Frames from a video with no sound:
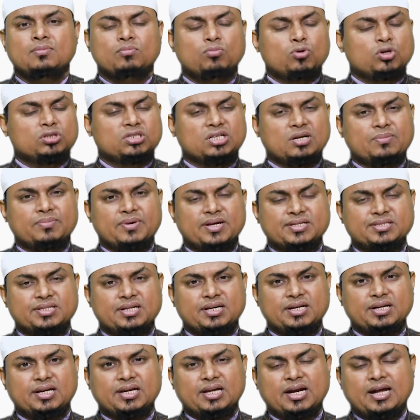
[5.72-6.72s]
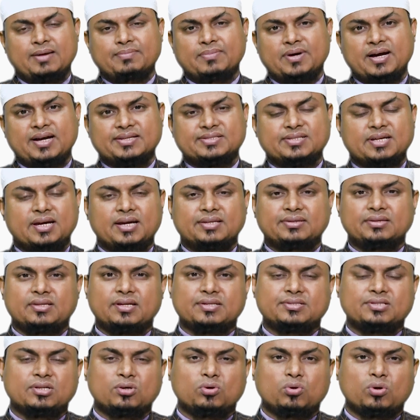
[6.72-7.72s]
मोहतरम नाजरीन कराम आसान
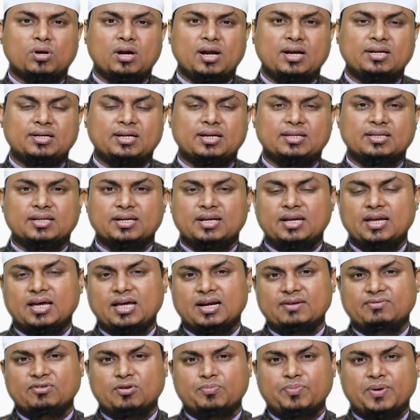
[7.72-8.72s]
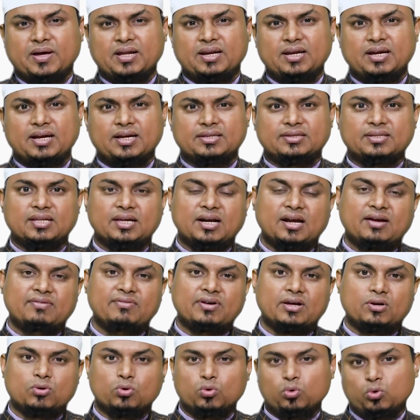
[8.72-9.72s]
दरस कुरान के अंदर ग्यारहवें पारे का
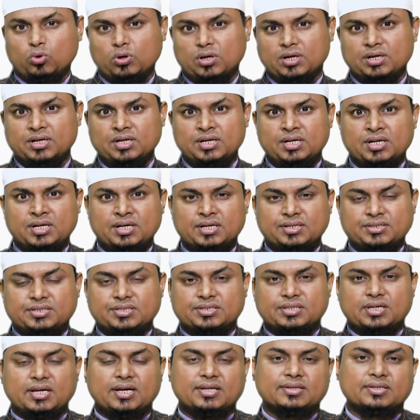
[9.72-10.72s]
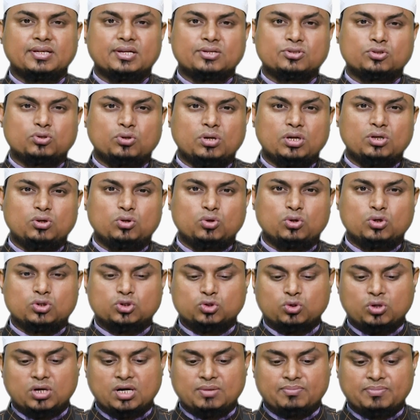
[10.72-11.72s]
तेरहवा रुकू है जिसके अंदर सुरयून
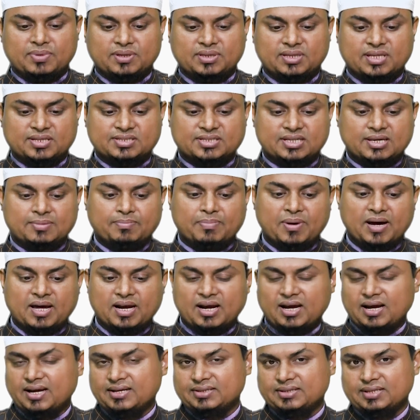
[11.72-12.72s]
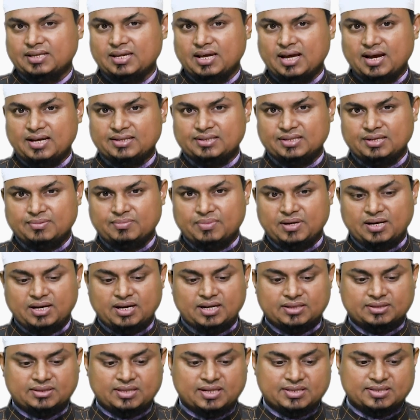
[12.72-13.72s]
सुर नंबर दस की बारह आयतें आयत नंबर
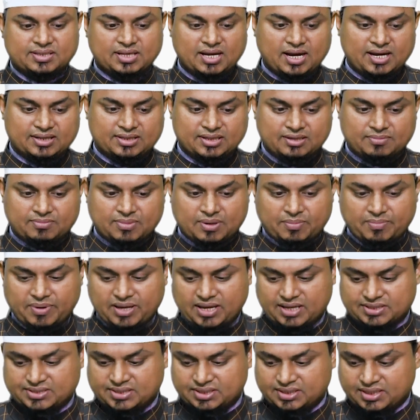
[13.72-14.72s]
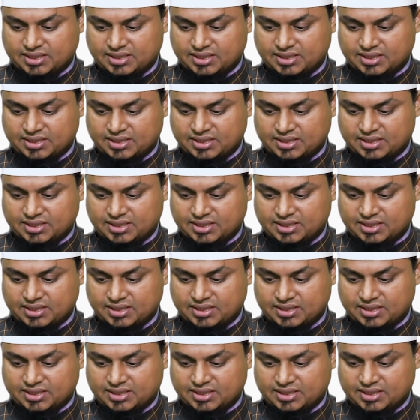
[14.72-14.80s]
इकहत्तर से आयत नंबर बयासी